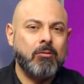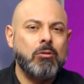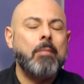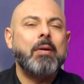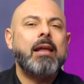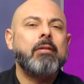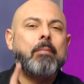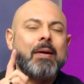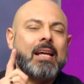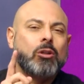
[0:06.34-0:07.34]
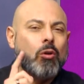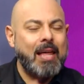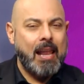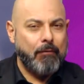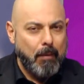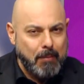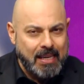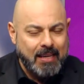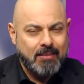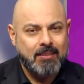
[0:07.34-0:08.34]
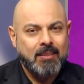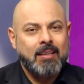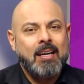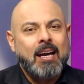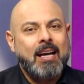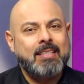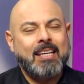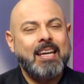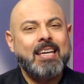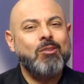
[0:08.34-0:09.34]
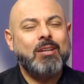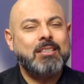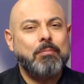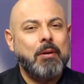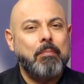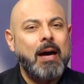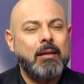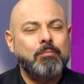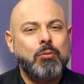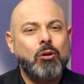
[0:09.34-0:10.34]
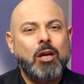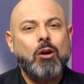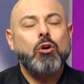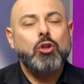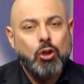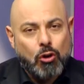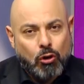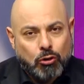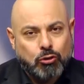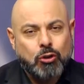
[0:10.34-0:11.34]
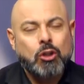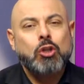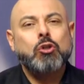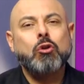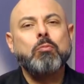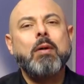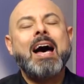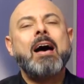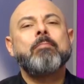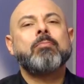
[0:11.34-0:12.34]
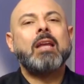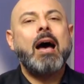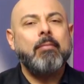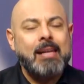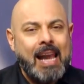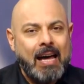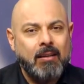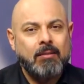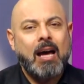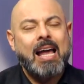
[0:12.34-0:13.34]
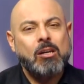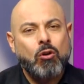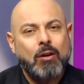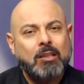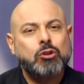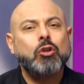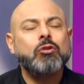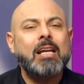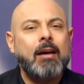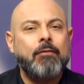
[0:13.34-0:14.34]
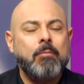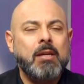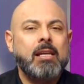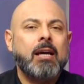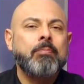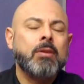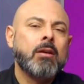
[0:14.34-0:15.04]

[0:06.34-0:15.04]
una palabra para todas las familias. Así que quiero que se preparen porque hoy Dios nos va a hablar al corazón de la familia